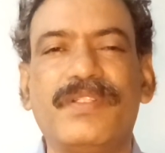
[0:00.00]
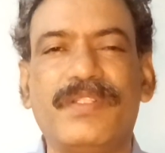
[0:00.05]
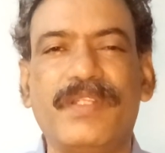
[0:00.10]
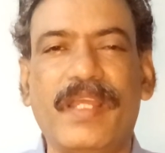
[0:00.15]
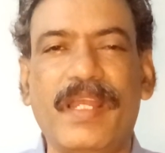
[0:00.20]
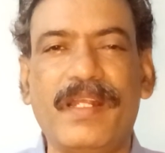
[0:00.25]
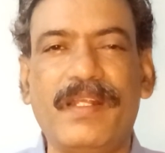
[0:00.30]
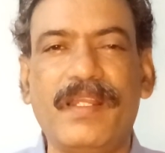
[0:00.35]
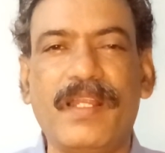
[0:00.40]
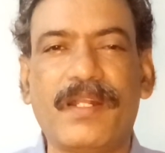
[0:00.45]

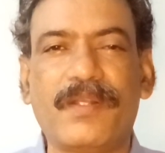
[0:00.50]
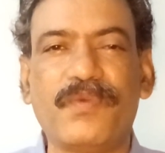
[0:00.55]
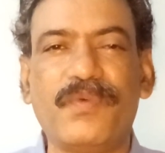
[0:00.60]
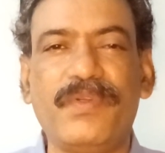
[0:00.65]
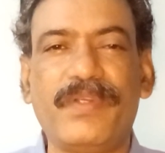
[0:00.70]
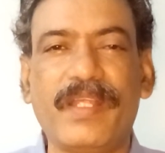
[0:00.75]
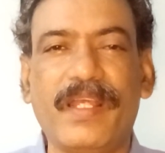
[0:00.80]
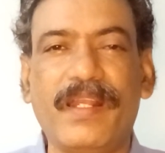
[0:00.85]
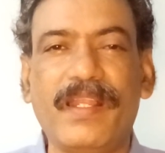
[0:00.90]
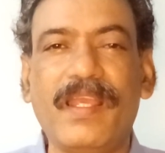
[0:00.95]
షేడ్ నెట్
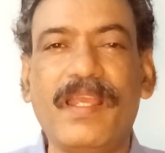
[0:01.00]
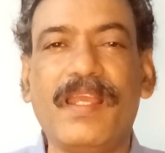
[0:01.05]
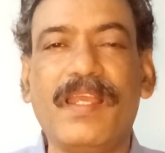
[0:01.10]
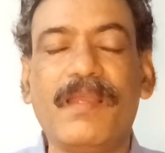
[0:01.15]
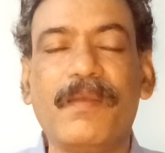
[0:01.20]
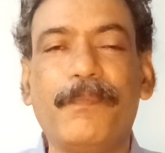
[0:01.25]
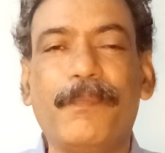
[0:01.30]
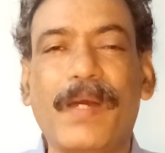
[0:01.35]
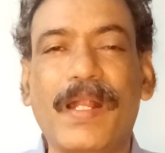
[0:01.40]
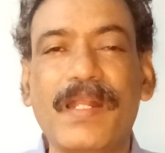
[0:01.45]
ఉంటేనే
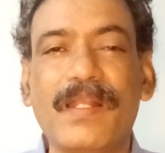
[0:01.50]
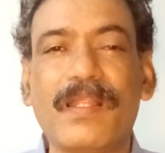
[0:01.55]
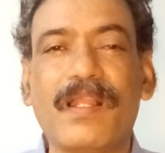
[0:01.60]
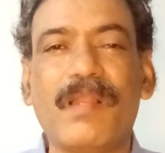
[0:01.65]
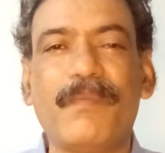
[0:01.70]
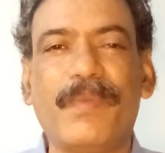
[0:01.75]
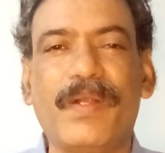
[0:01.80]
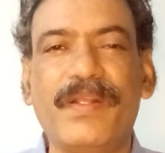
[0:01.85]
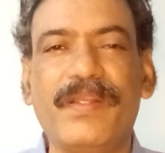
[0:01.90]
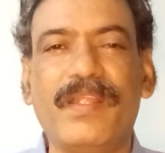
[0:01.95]

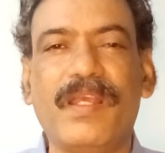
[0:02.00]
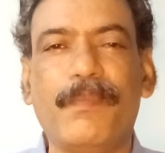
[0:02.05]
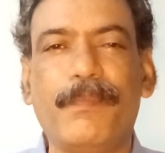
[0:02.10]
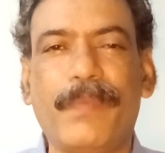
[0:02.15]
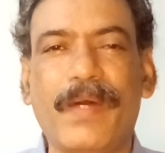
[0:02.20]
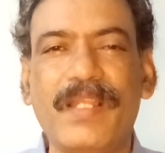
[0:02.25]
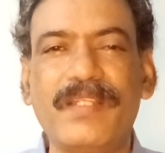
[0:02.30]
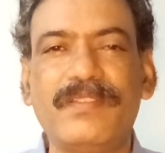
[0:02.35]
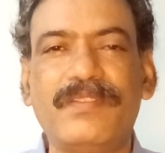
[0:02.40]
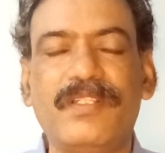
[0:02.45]
పంటలు పండే
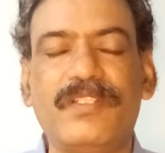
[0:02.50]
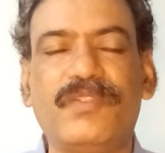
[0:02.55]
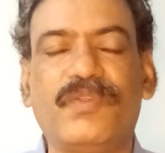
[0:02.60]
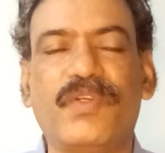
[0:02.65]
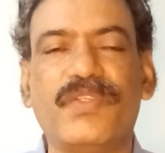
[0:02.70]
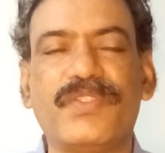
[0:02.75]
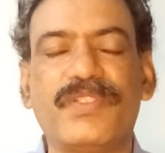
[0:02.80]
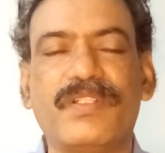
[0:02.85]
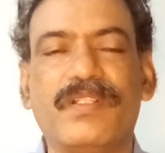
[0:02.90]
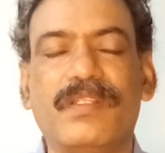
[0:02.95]
పరిస్థితికి
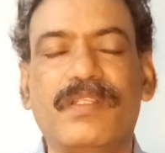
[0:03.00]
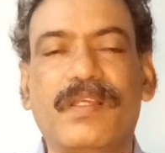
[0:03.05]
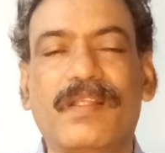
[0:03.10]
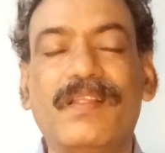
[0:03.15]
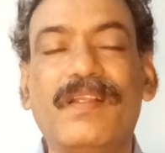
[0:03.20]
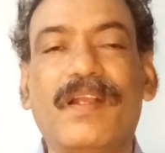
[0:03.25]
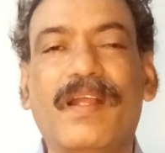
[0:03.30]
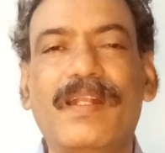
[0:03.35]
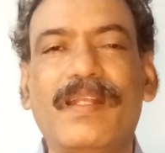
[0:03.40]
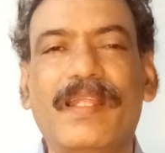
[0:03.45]
వచ్చింది
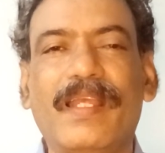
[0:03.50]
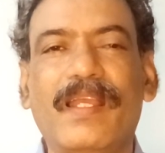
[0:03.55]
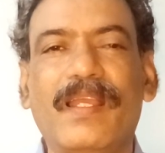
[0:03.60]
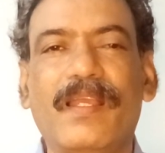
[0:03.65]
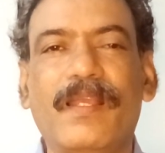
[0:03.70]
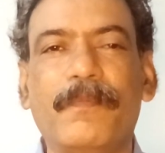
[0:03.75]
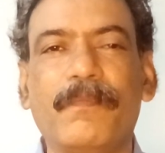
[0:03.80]
ఎందుకంటే